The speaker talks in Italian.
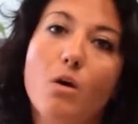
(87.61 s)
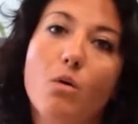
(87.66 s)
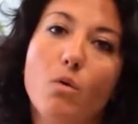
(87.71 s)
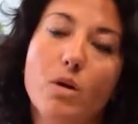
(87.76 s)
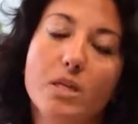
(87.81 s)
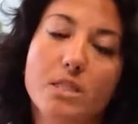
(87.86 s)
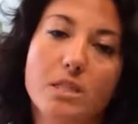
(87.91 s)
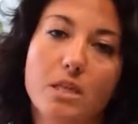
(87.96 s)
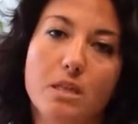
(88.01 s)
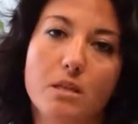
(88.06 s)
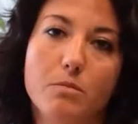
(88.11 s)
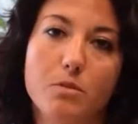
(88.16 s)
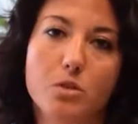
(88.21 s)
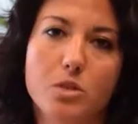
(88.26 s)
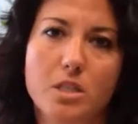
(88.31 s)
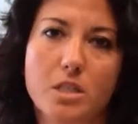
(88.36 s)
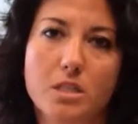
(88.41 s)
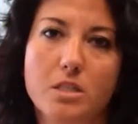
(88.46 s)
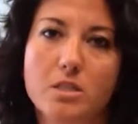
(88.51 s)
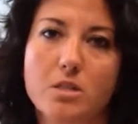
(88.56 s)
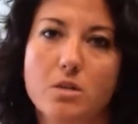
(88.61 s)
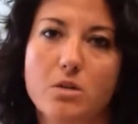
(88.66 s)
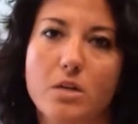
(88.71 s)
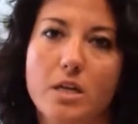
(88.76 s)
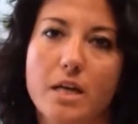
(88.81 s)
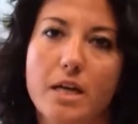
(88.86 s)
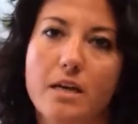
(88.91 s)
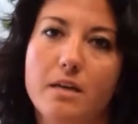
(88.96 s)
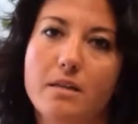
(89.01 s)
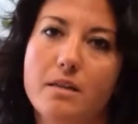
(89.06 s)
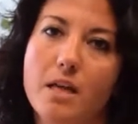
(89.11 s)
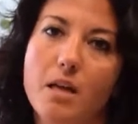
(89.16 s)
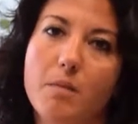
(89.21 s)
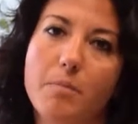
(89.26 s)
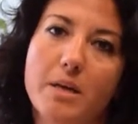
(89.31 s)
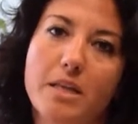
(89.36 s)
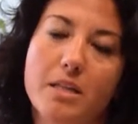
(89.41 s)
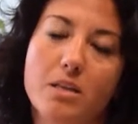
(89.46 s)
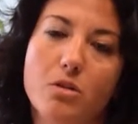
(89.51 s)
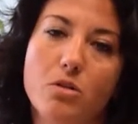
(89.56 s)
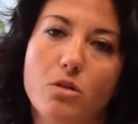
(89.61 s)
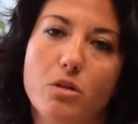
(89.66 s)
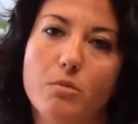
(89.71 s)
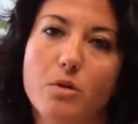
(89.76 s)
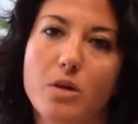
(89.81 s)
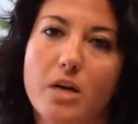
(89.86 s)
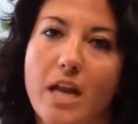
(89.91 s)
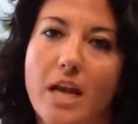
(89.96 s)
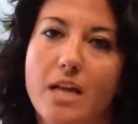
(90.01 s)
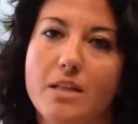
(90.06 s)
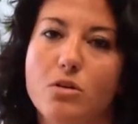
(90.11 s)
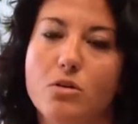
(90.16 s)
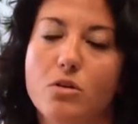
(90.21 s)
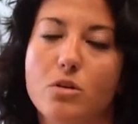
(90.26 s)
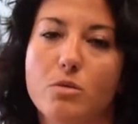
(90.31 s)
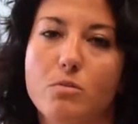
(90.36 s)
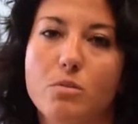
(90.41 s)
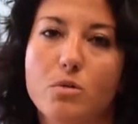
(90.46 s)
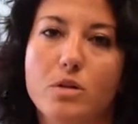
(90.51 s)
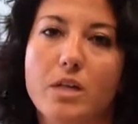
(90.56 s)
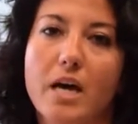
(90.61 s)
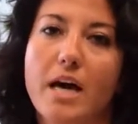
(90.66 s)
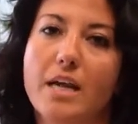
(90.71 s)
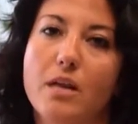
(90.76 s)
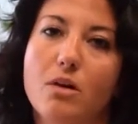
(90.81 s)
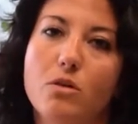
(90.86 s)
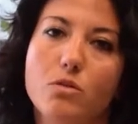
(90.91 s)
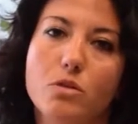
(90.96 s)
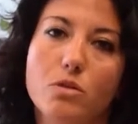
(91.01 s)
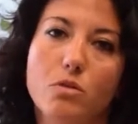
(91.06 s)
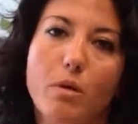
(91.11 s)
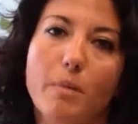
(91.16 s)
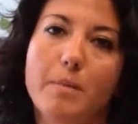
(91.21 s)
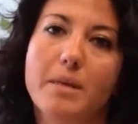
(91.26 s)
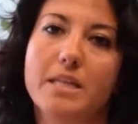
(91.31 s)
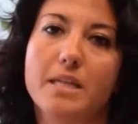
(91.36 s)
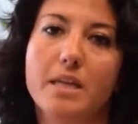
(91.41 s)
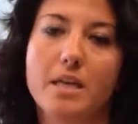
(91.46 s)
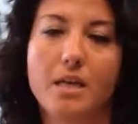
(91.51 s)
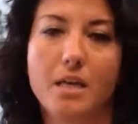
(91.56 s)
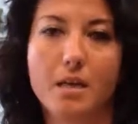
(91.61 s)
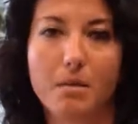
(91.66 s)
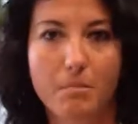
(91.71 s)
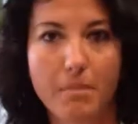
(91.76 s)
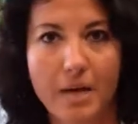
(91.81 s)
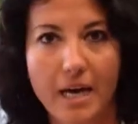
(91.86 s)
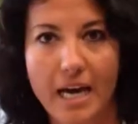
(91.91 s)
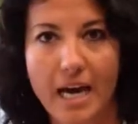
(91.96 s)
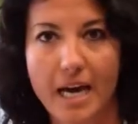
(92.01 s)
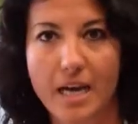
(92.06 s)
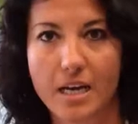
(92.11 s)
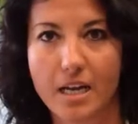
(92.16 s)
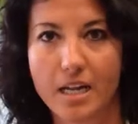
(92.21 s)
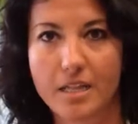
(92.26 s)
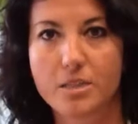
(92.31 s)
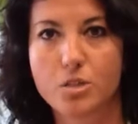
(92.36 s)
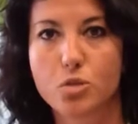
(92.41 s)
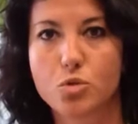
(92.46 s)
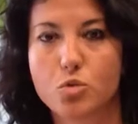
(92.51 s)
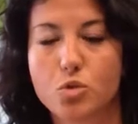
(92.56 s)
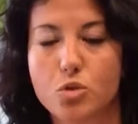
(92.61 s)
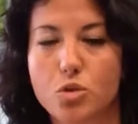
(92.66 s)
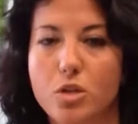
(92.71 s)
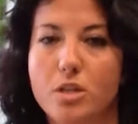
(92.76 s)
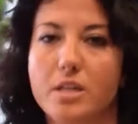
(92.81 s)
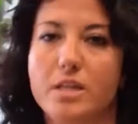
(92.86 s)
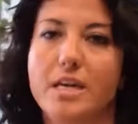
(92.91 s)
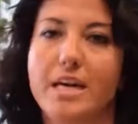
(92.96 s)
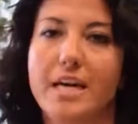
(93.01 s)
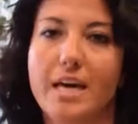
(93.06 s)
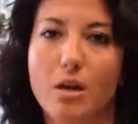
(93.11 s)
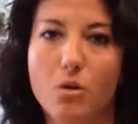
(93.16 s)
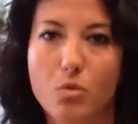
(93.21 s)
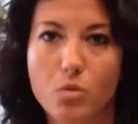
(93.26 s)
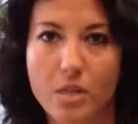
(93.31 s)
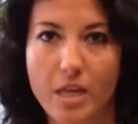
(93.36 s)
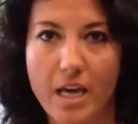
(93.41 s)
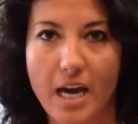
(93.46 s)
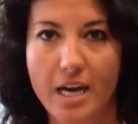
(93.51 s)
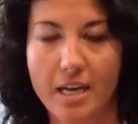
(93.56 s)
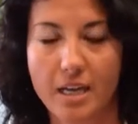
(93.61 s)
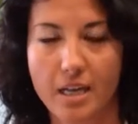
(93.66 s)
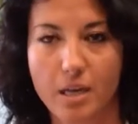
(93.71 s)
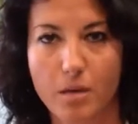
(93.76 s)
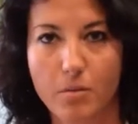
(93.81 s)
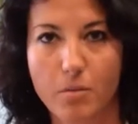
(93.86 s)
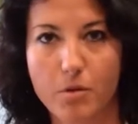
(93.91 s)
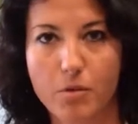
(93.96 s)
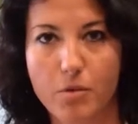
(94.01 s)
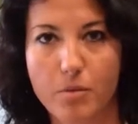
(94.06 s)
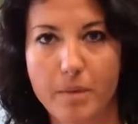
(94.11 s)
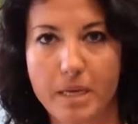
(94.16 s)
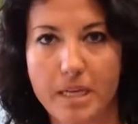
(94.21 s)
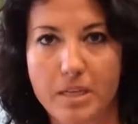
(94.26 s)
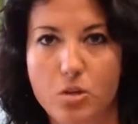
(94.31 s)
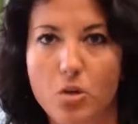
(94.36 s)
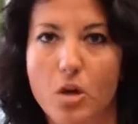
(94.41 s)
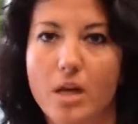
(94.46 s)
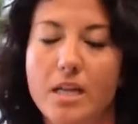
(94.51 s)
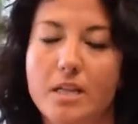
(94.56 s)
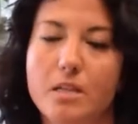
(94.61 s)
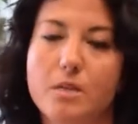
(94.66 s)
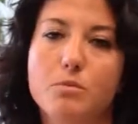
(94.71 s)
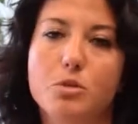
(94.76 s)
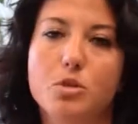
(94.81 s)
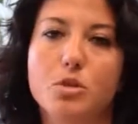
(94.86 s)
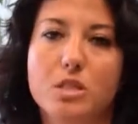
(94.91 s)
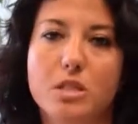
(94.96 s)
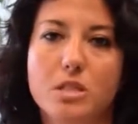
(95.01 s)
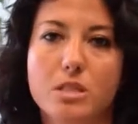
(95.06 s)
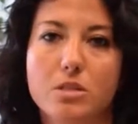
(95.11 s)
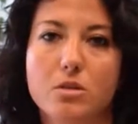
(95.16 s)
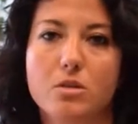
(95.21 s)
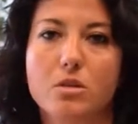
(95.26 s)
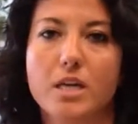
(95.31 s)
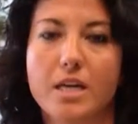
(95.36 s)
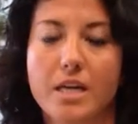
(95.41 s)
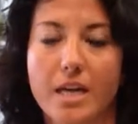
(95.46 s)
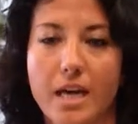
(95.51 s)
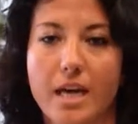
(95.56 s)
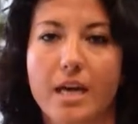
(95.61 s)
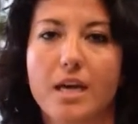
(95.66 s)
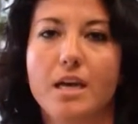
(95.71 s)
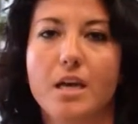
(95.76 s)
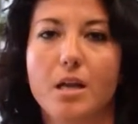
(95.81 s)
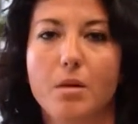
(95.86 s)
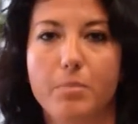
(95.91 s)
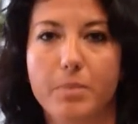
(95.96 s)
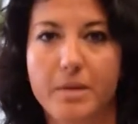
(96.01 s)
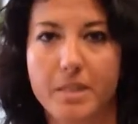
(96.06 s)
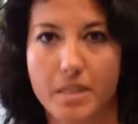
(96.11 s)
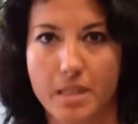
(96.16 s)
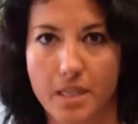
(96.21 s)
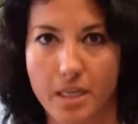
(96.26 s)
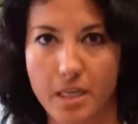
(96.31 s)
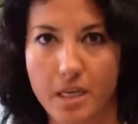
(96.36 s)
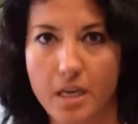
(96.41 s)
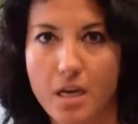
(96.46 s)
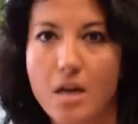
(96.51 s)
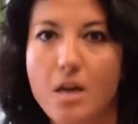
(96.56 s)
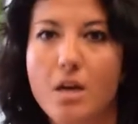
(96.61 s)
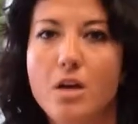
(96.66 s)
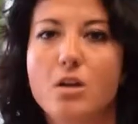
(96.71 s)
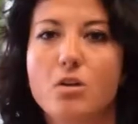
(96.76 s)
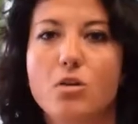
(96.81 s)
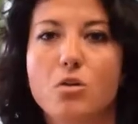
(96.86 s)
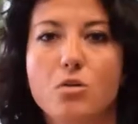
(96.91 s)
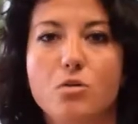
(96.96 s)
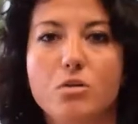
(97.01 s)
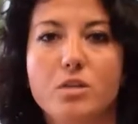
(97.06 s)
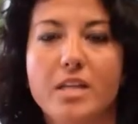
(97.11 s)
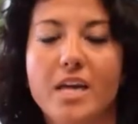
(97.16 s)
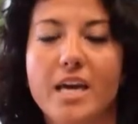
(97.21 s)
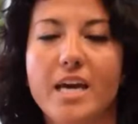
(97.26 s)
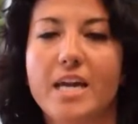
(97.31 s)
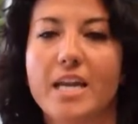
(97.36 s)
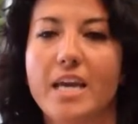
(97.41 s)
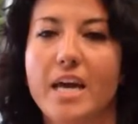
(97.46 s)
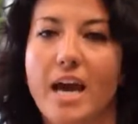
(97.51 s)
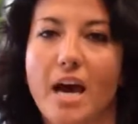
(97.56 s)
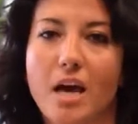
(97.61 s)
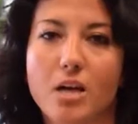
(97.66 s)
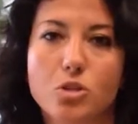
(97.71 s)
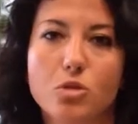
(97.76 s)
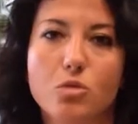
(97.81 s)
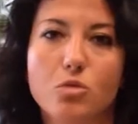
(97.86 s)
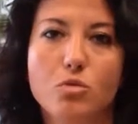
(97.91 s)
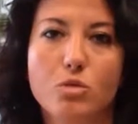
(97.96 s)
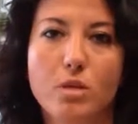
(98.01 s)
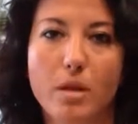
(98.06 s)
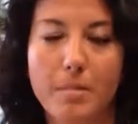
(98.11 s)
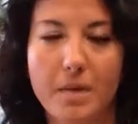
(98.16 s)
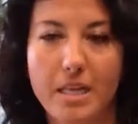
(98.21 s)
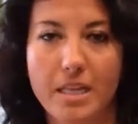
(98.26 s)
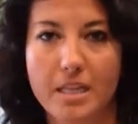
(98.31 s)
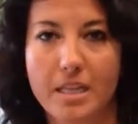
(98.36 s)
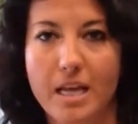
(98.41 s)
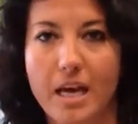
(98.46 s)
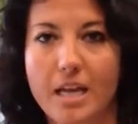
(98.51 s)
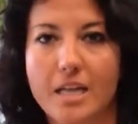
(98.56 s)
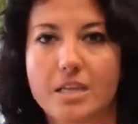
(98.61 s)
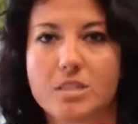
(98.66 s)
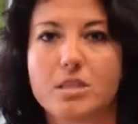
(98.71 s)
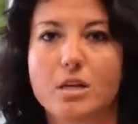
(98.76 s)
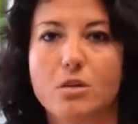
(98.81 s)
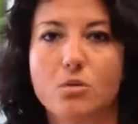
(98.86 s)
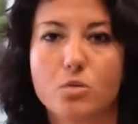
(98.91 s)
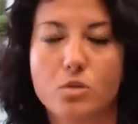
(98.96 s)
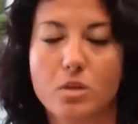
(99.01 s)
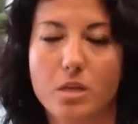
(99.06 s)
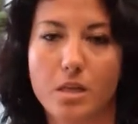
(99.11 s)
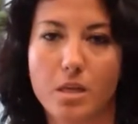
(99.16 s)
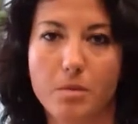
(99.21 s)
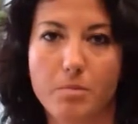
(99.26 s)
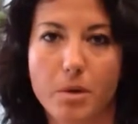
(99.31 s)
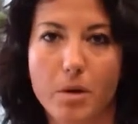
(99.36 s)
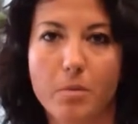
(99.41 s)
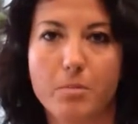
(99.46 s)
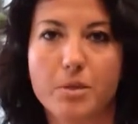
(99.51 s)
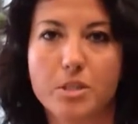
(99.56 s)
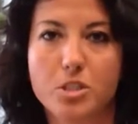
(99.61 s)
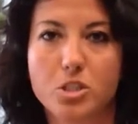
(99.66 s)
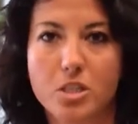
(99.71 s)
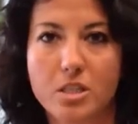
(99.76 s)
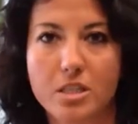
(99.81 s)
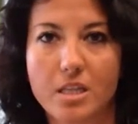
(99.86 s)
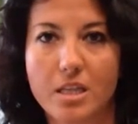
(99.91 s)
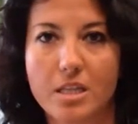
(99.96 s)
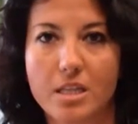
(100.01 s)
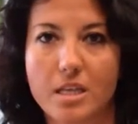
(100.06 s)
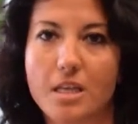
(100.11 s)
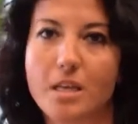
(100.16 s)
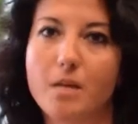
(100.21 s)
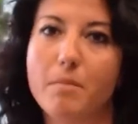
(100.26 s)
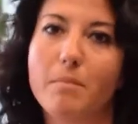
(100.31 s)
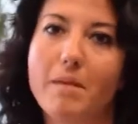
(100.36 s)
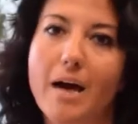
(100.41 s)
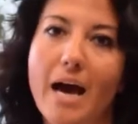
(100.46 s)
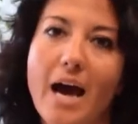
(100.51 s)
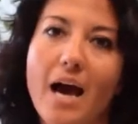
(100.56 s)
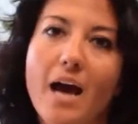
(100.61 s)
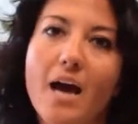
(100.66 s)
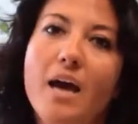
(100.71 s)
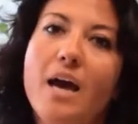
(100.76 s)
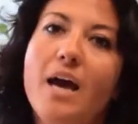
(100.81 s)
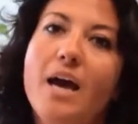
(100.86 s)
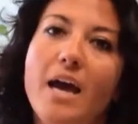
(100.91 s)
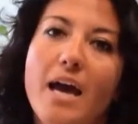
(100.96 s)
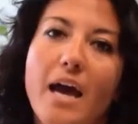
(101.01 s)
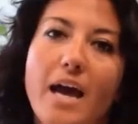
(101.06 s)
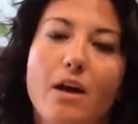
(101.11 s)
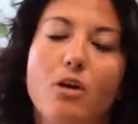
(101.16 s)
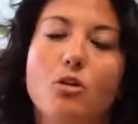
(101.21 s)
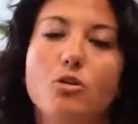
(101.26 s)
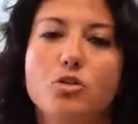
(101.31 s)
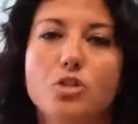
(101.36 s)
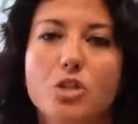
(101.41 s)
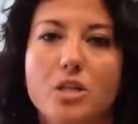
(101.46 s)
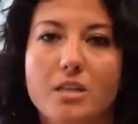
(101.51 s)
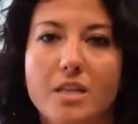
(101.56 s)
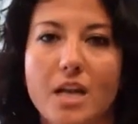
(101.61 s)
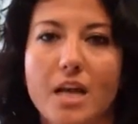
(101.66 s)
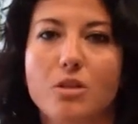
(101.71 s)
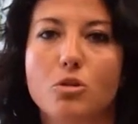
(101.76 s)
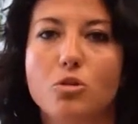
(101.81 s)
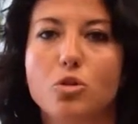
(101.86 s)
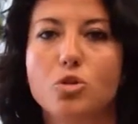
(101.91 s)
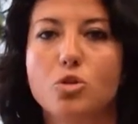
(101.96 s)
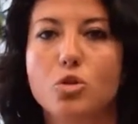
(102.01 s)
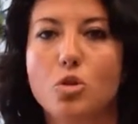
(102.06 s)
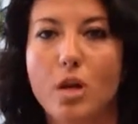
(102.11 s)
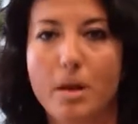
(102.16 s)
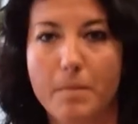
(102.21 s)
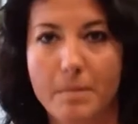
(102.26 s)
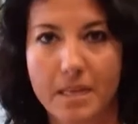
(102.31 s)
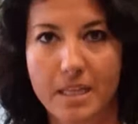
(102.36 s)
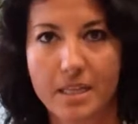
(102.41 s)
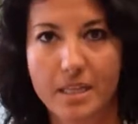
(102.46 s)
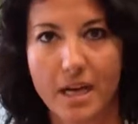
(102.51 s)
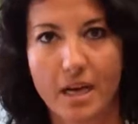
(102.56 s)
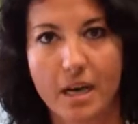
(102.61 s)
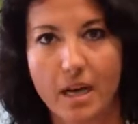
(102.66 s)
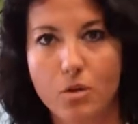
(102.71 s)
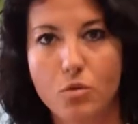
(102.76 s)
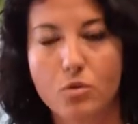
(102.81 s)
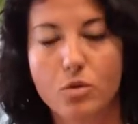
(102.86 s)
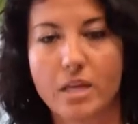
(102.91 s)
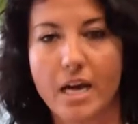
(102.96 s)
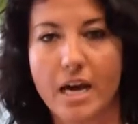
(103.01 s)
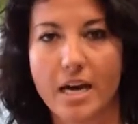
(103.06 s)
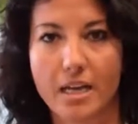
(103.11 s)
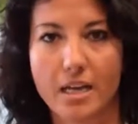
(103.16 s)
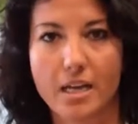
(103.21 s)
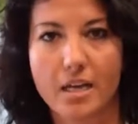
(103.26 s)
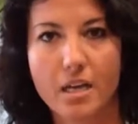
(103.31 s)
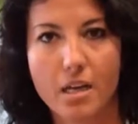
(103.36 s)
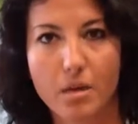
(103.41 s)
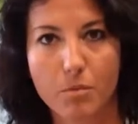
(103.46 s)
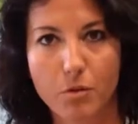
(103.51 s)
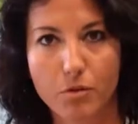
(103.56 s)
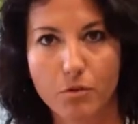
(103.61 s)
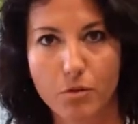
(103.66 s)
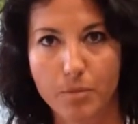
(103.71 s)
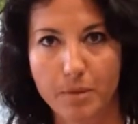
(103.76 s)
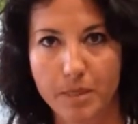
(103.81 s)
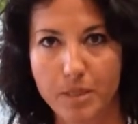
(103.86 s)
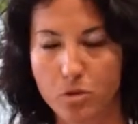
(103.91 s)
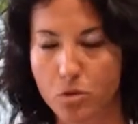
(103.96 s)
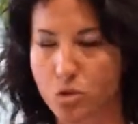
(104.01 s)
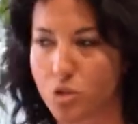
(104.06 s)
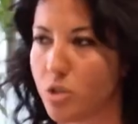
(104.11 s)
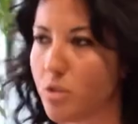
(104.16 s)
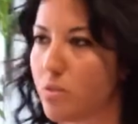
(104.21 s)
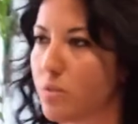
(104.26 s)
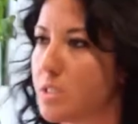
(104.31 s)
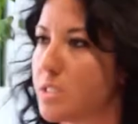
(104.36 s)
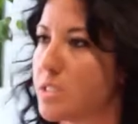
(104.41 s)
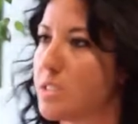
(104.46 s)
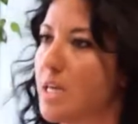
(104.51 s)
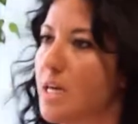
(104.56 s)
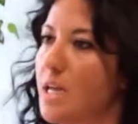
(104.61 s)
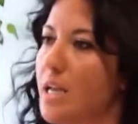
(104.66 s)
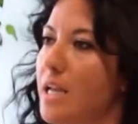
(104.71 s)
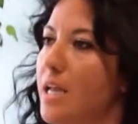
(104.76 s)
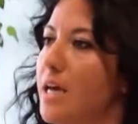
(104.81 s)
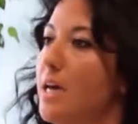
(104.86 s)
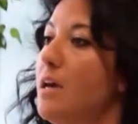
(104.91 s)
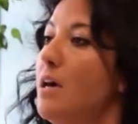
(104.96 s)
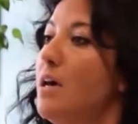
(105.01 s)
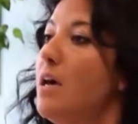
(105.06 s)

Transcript: questa dimostrazione del Partito Democratico di buttare continuamente in bagar la discussione, di calunniare il movimento, è la dimostrazione che il PD non tiene assolutamente alla salute dei propri cittadini, ma è concentrato solamente a calunniare il Movimento 5 Stelle.